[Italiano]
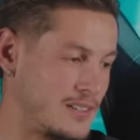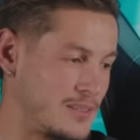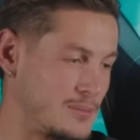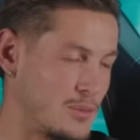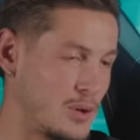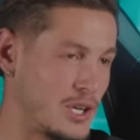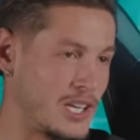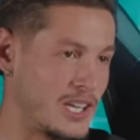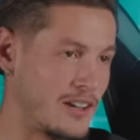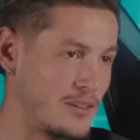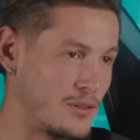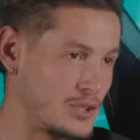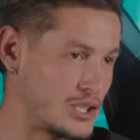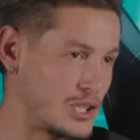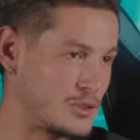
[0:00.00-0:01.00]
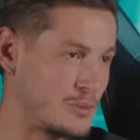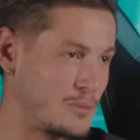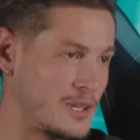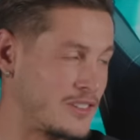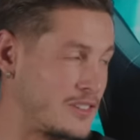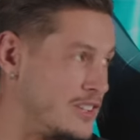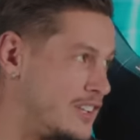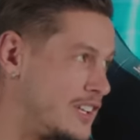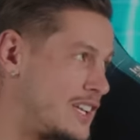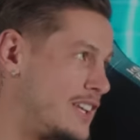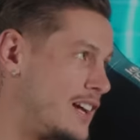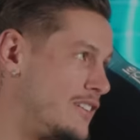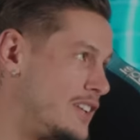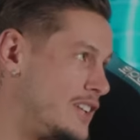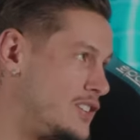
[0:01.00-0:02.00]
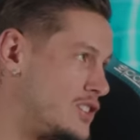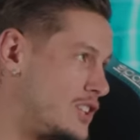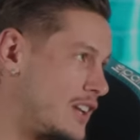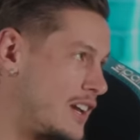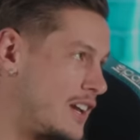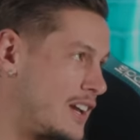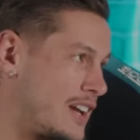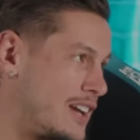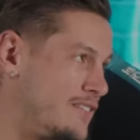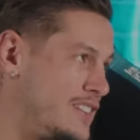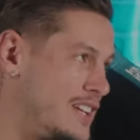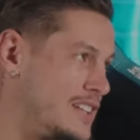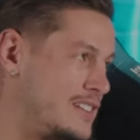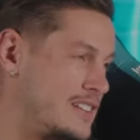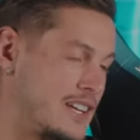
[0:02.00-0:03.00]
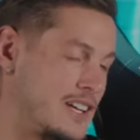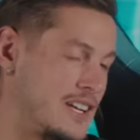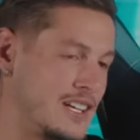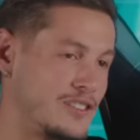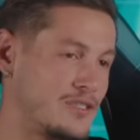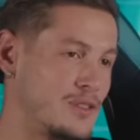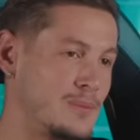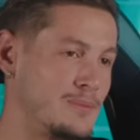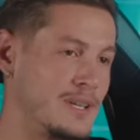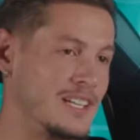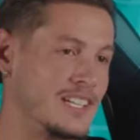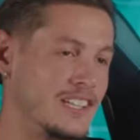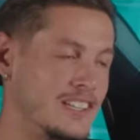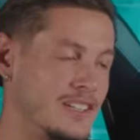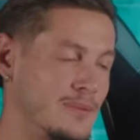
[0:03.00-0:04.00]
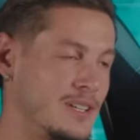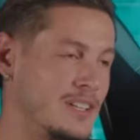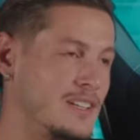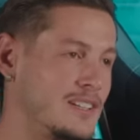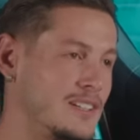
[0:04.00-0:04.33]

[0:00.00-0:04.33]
Sì. Poi lì avevo scelto un pezzo di Salda Vinci che, che Viente, che è una canzone bellissima